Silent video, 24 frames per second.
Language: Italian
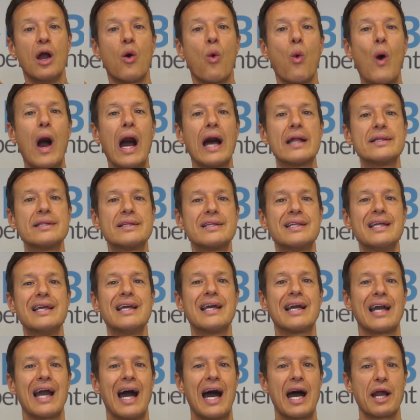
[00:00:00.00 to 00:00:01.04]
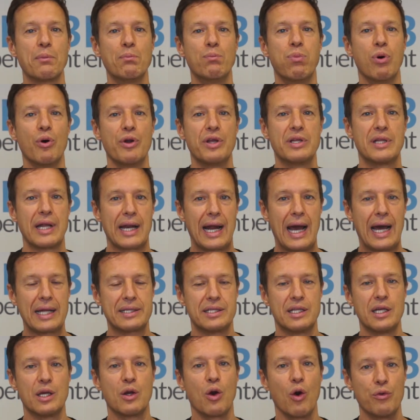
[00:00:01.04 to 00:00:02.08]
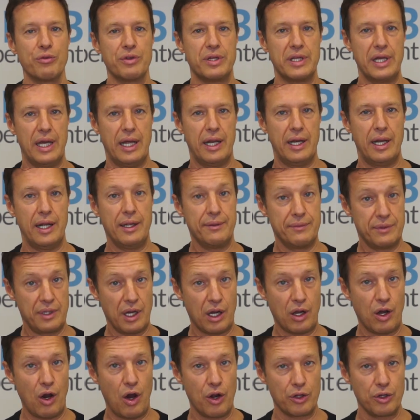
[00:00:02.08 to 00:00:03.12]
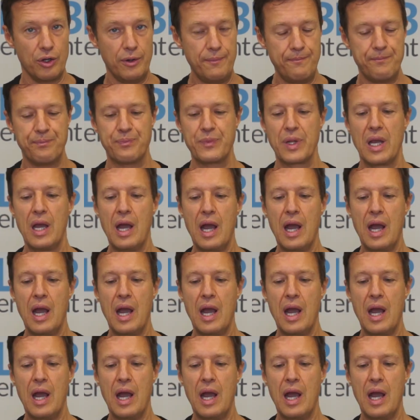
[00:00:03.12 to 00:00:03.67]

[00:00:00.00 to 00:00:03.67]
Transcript: quanti carboidrati contiene, d'accordo?